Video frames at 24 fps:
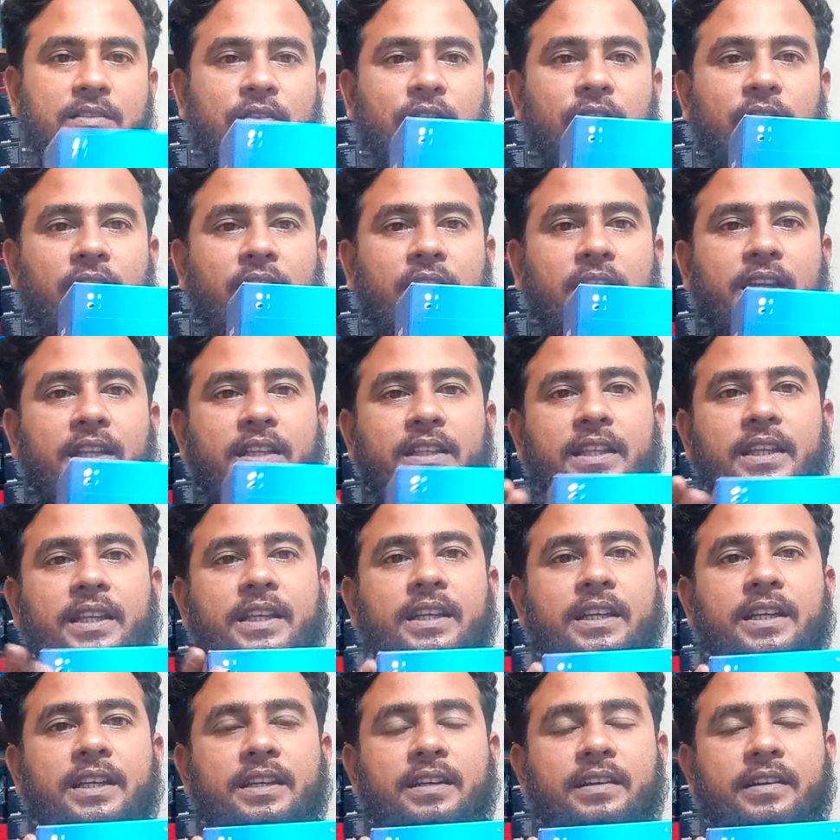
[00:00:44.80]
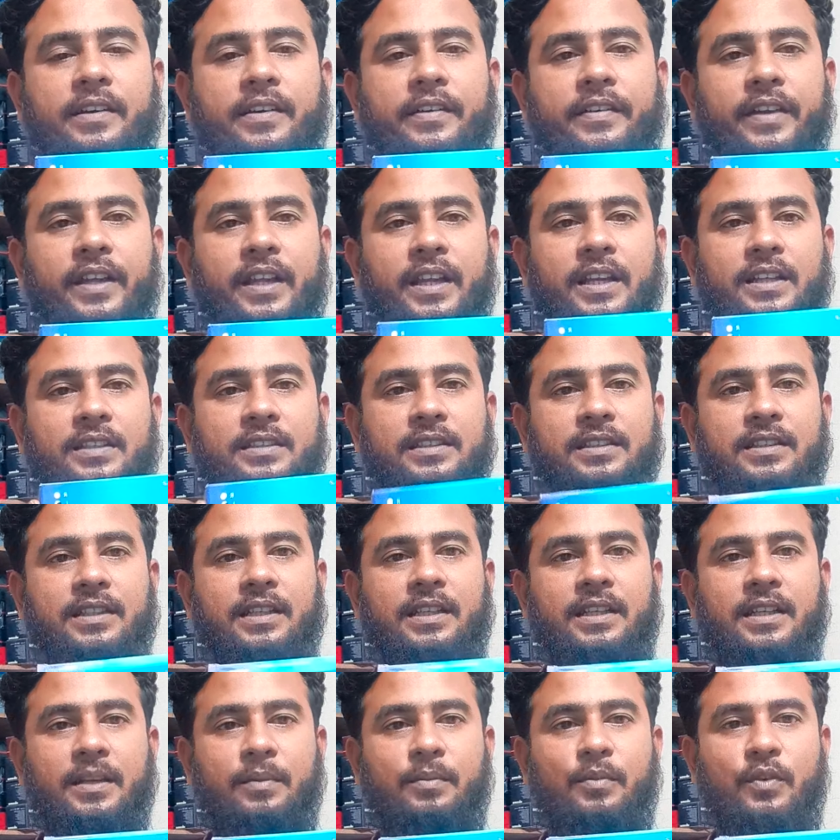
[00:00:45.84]
সো এখানে তিনটা রিল আছে
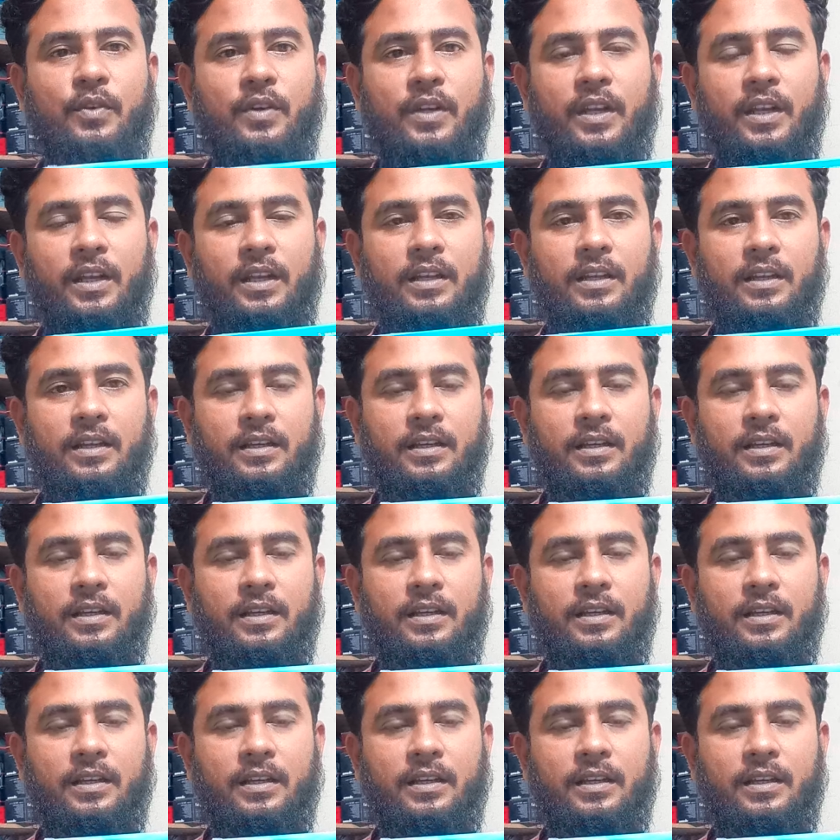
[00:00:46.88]
তিনটা মডেল